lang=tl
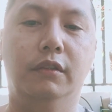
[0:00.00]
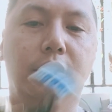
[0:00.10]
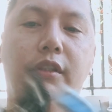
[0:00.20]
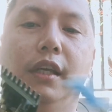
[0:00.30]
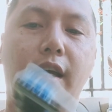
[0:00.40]

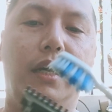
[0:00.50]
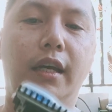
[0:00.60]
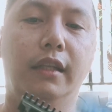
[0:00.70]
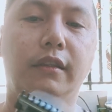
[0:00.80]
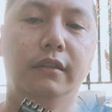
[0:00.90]

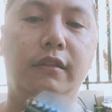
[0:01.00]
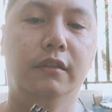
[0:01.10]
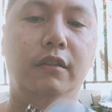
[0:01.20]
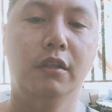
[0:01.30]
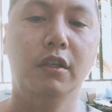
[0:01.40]
Yan.
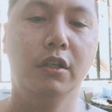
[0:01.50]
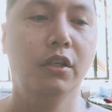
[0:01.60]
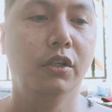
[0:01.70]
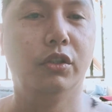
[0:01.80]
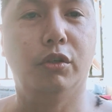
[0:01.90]

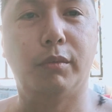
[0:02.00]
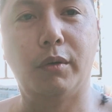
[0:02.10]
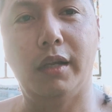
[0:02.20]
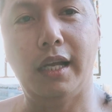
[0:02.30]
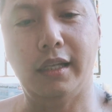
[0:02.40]
So pag
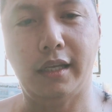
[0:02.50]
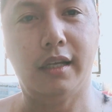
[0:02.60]
wala na,